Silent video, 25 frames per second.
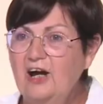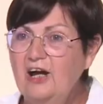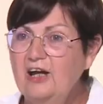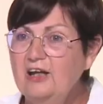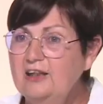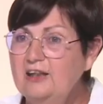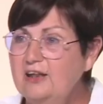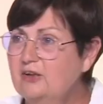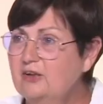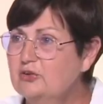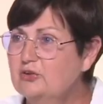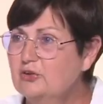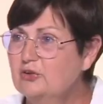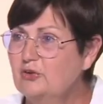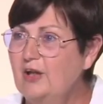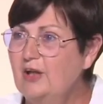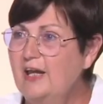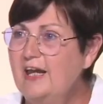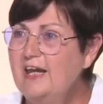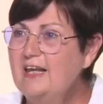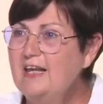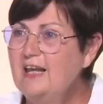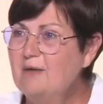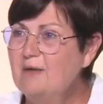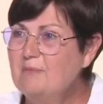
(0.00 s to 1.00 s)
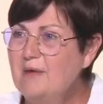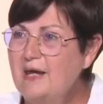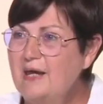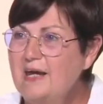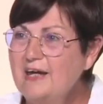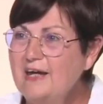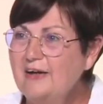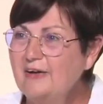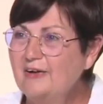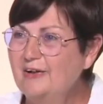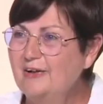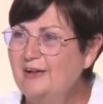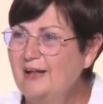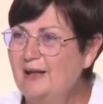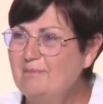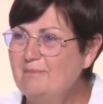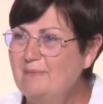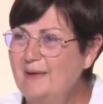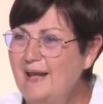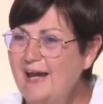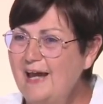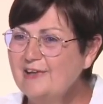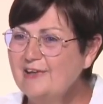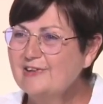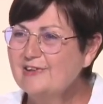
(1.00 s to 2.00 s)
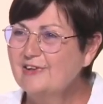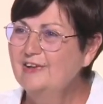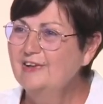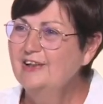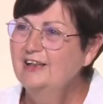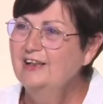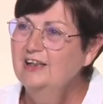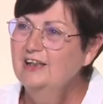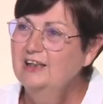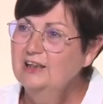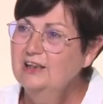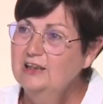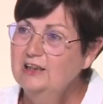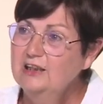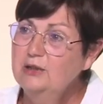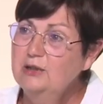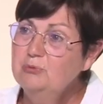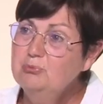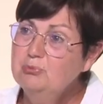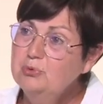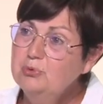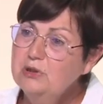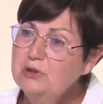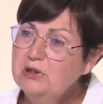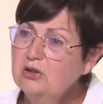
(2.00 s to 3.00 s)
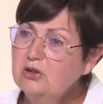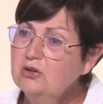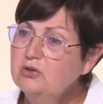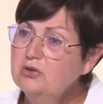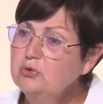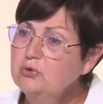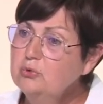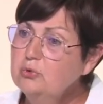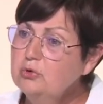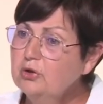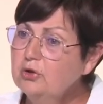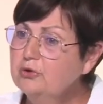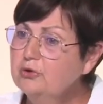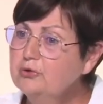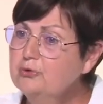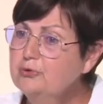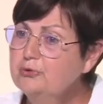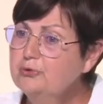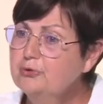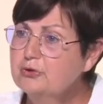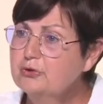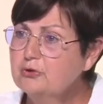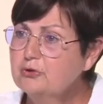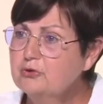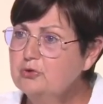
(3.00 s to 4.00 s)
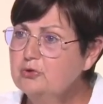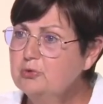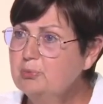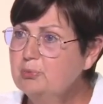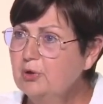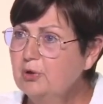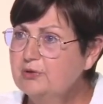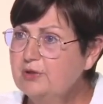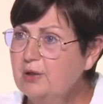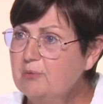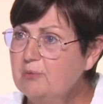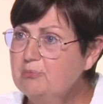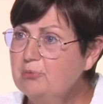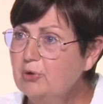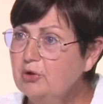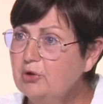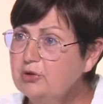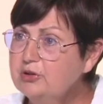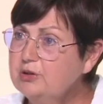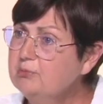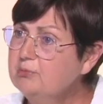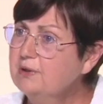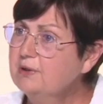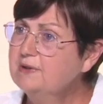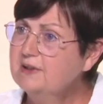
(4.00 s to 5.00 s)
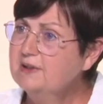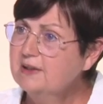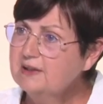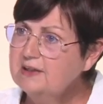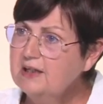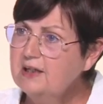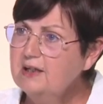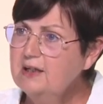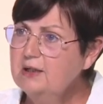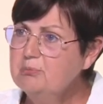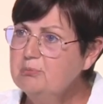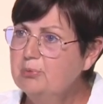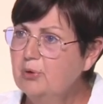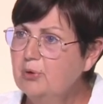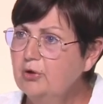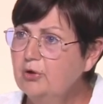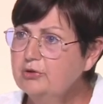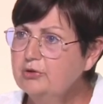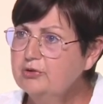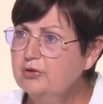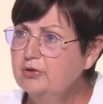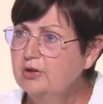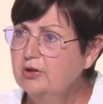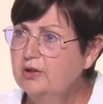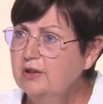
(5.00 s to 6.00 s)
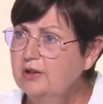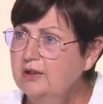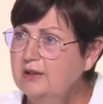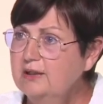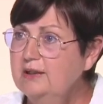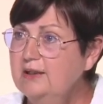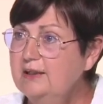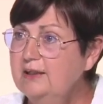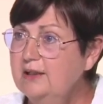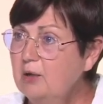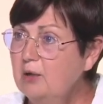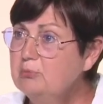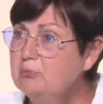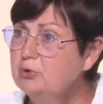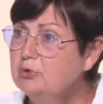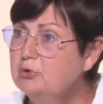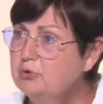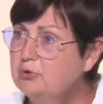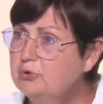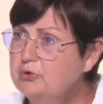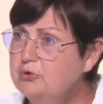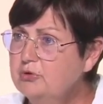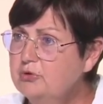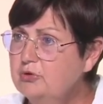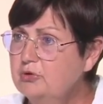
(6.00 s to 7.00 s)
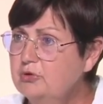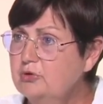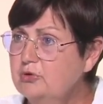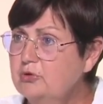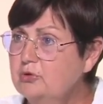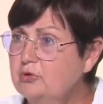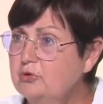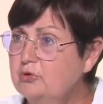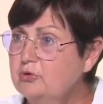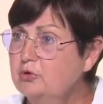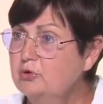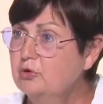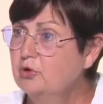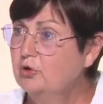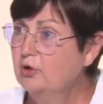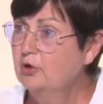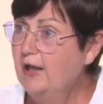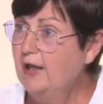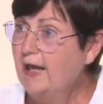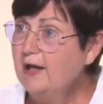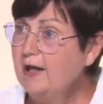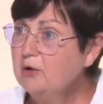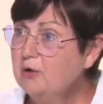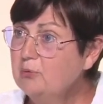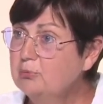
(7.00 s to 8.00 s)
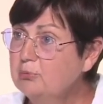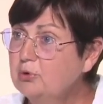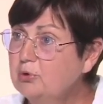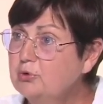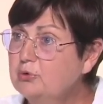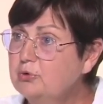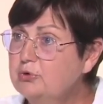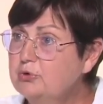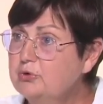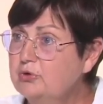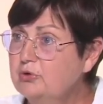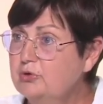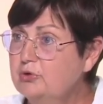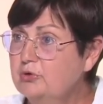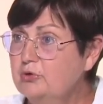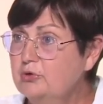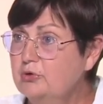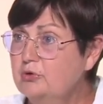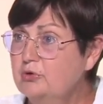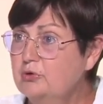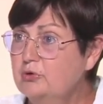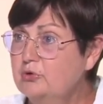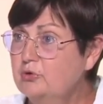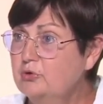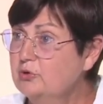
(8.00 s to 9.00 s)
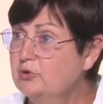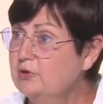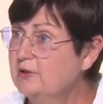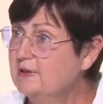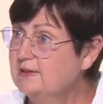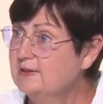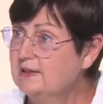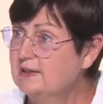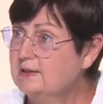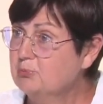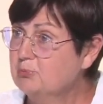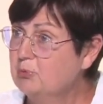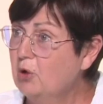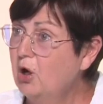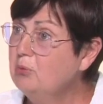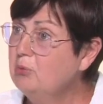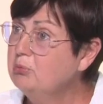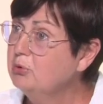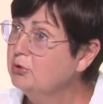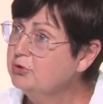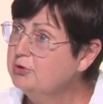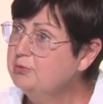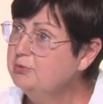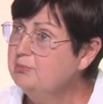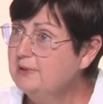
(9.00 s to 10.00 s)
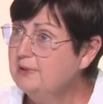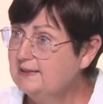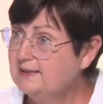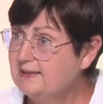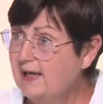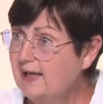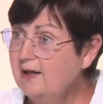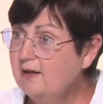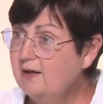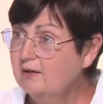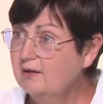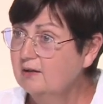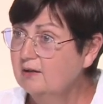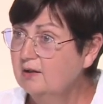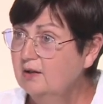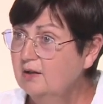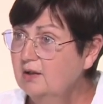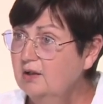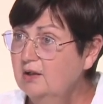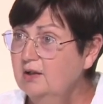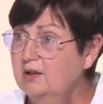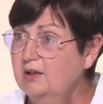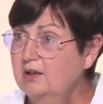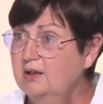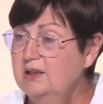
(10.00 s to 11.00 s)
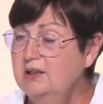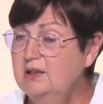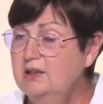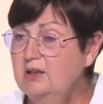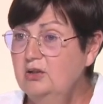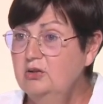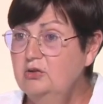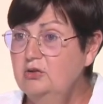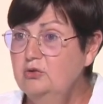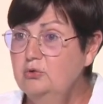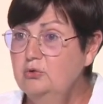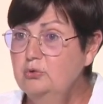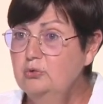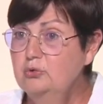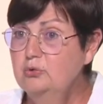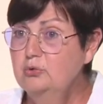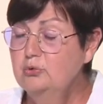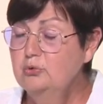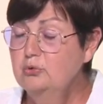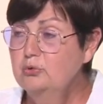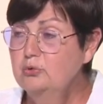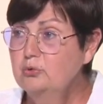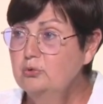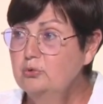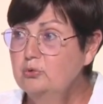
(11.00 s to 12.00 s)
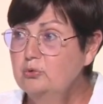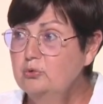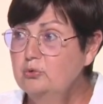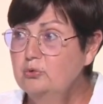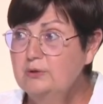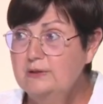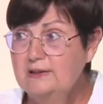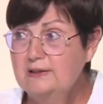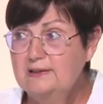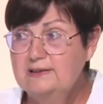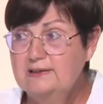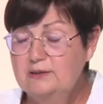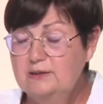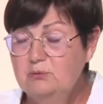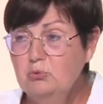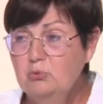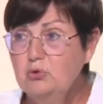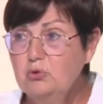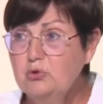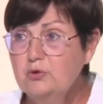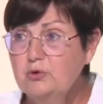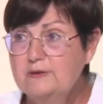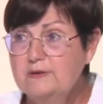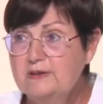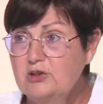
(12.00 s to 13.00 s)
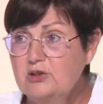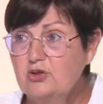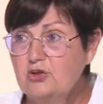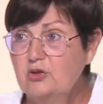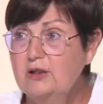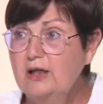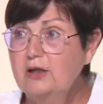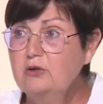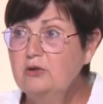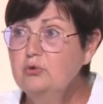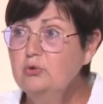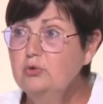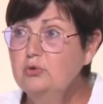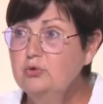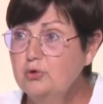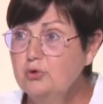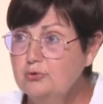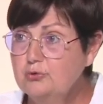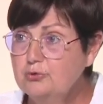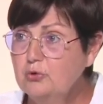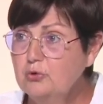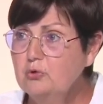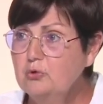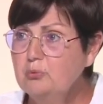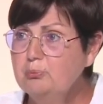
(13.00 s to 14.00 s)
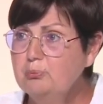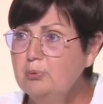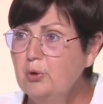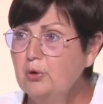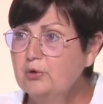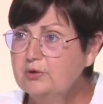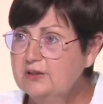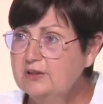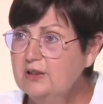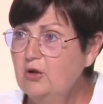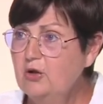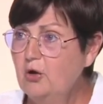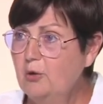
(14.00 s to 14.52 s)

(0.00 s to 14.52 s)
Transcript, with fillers: il y a le soleil, la mer, la plage. Et puis nous, quand nous faisons du porte-à-porte, eh ben, derrière les portes, il y a beaucoup de, colère, beaucoup de, désespoir, beaucoup de misère. Et nous, nous estimons que ces gens-là, nous devons porter leur